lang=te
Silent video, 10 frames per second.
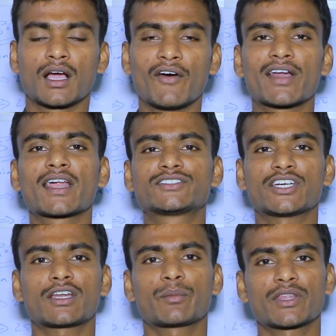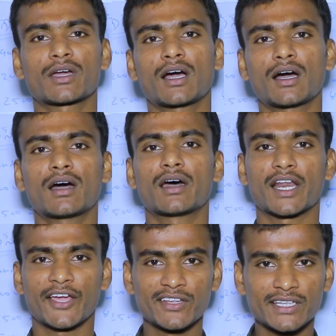గవర్నర్ చేతుల మీదుగా
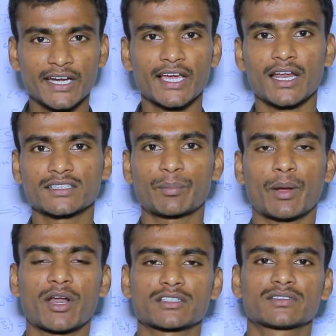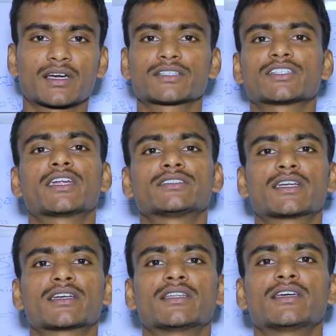రేవంత్ రెడ్డి గారు అయితే ప్రమాణ స్వీకారం చేయడం
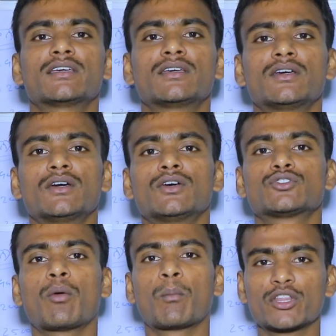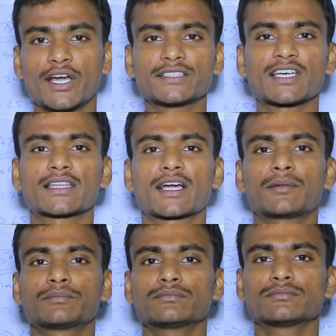జరిగింది సో మొదటి సంతకం